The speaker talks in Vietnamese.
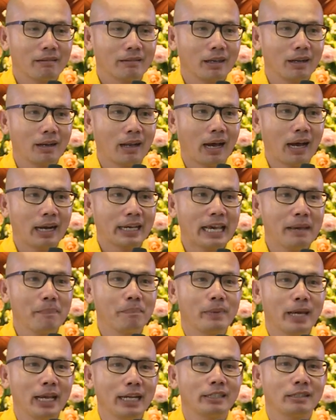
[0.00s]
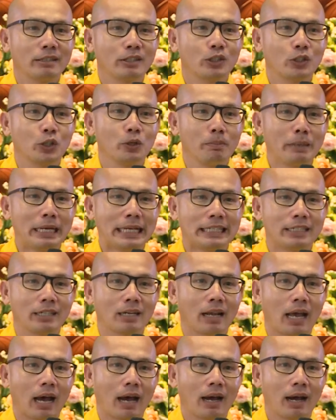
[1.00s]
tức là Give It To Me, tức
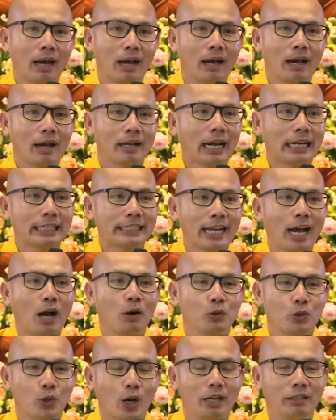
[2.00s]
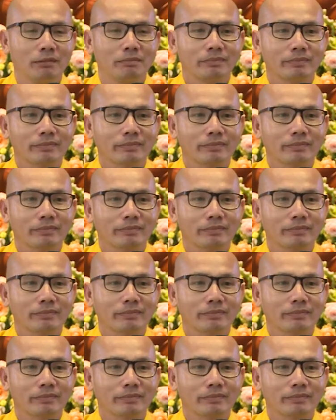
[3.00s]
là hãy trao cho anh.